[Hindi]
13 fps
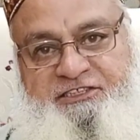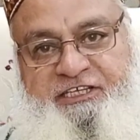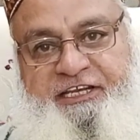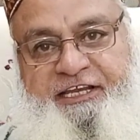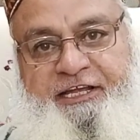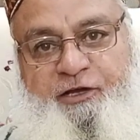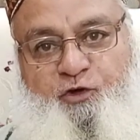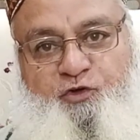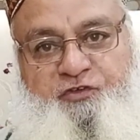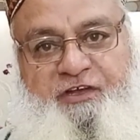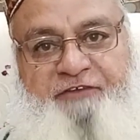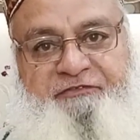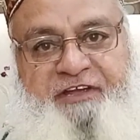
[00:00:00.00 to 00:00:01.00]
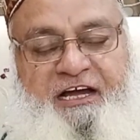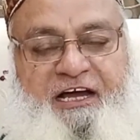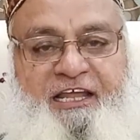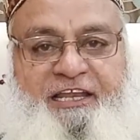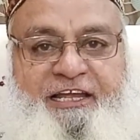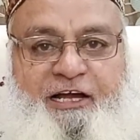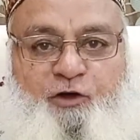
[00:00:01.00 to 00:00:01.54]
जिनके उसाफ़
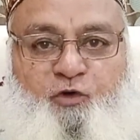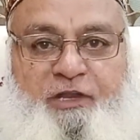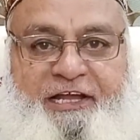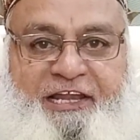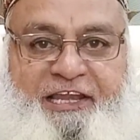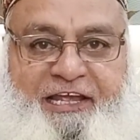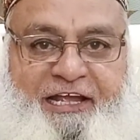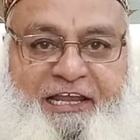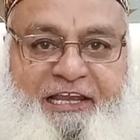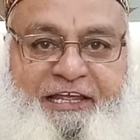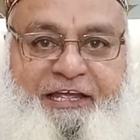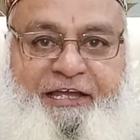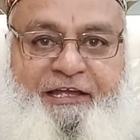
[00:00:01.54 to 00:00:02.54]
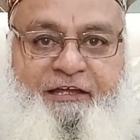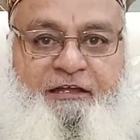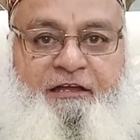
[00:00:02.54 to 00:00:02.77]
आलिया को लिखने के लिए